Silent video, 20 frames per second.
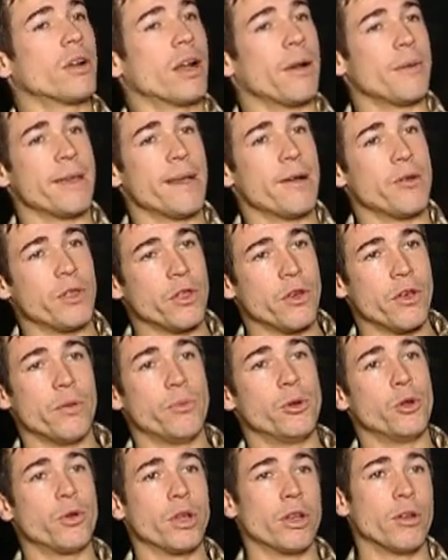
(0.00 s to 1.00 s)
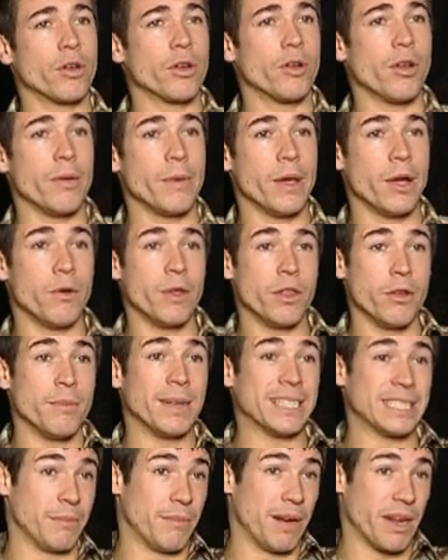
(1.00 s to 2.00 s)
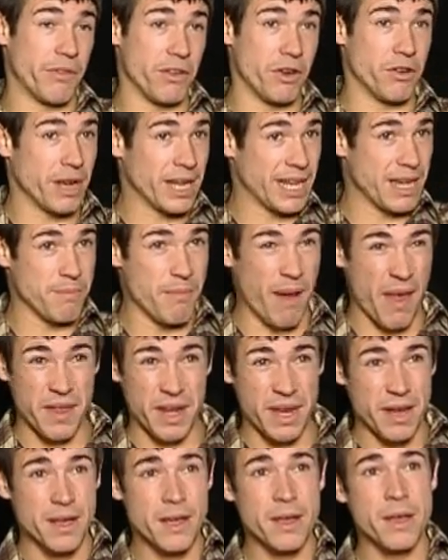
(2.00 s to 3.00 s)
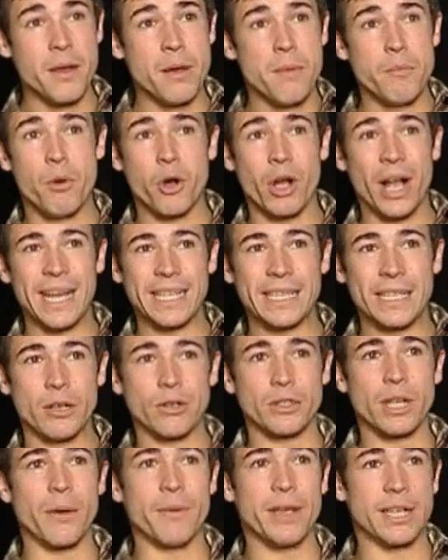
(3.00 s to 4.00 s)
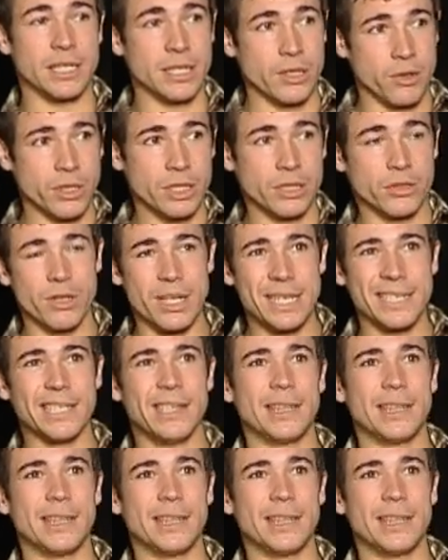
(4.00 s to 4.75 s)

lo que había oído de Brook y lo que no había oído, más en Barcelona, aquí en Madrid, poca gente lo sabe, así con esto ya se